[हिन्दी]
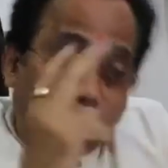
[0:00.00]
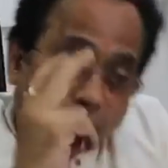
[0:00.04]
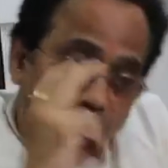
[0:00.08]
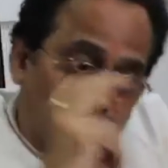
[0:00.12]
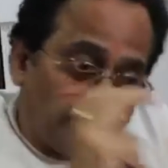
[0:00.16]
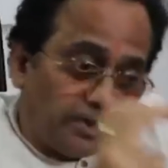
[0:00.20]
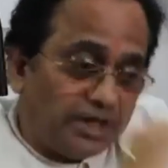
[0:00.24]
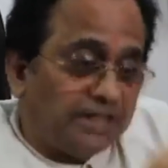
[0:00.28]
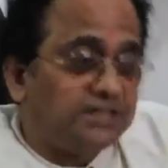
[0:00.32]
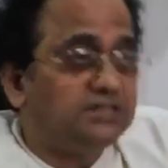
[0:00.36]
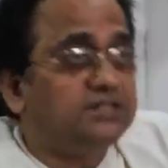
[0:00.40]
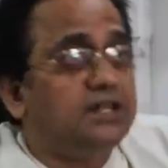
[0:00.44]
बहुत
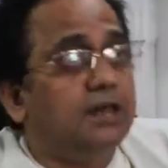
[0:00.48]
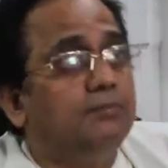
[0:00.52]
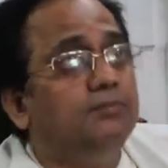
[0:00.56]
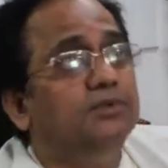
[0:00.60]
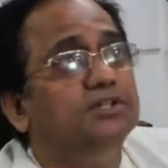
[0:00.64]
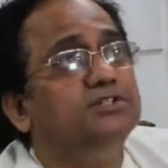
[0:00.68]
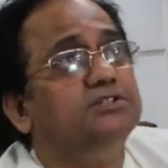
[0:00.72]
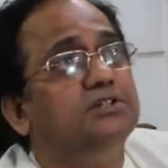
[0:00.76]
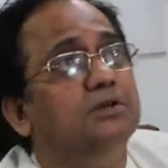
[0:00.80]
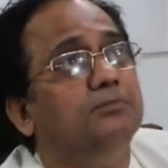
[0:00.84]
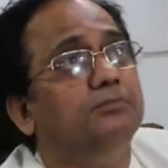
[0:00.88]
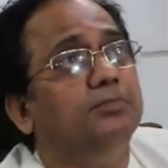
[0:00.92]
बड़ा
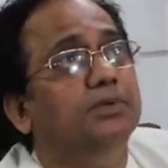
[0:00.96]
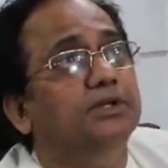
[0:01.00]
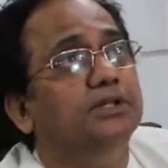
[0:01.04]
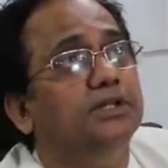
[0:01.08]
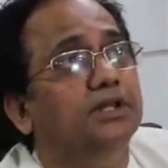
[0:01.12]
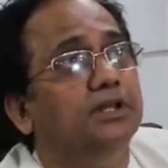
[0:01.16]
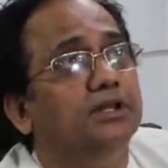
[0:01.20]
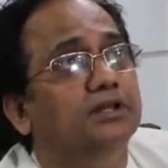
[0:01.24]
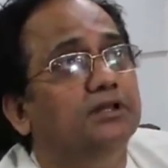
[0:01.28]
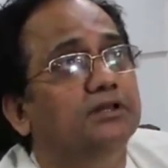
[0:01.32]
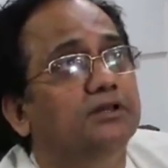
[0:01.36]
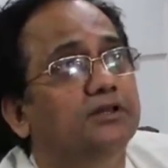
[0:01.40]
स्टैब्लिश कंपनी
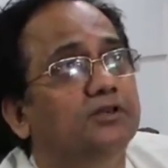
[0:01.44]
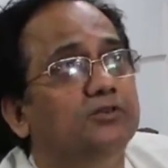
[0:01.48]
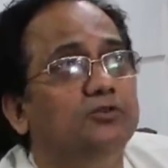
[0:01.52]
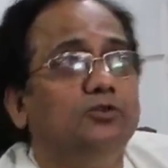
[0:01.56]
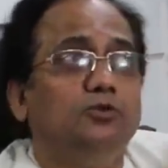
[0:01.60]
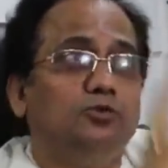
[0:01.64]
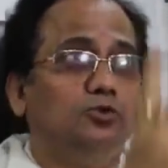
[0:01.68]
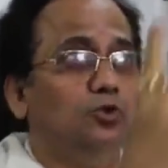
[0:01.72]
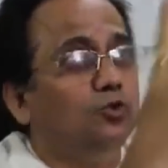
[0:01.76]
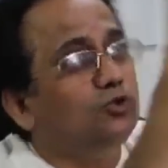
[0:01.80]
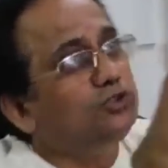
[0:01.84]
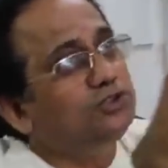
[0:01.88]
है
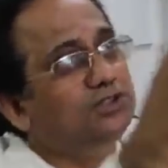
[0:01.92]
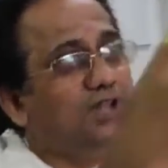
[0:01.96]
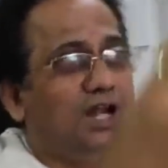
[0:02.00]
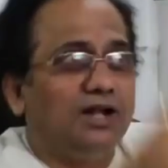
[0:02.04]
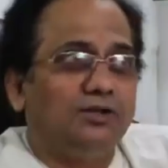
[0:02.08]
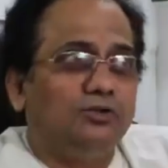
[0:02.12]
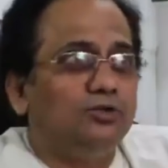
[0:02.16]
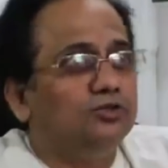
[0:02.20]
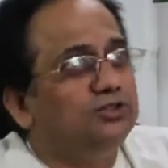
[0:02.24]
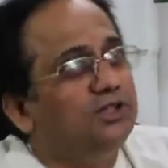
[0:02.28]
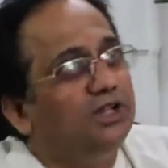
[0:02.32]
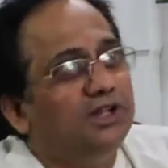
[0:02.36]
तो दो
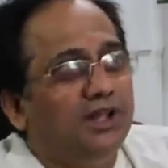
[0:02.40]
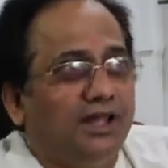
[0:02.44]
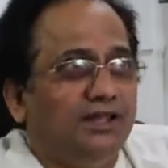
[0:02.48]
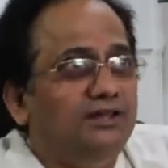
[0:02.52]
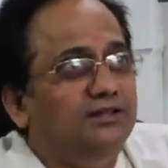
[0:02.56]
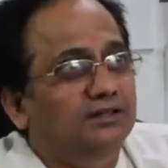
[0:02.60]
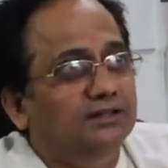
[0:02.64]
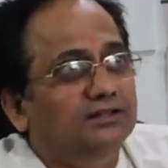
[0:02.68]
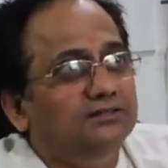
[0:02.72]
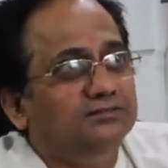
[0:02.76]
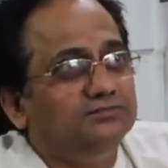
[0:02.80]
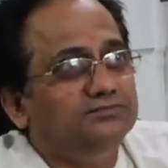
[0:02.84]
स्टार तो सर है
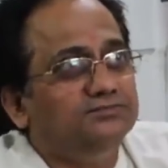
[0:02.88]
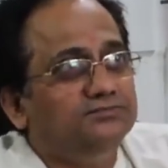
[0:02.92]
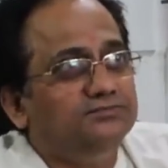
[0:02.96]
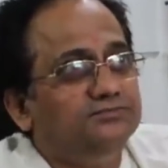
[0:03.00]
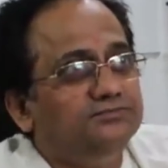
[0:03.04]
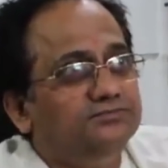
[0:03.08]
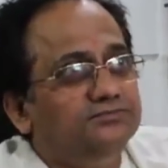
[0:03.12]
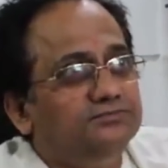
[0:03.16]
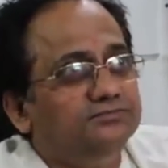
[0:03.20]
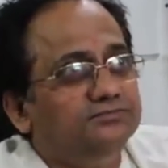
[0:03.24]
ही ना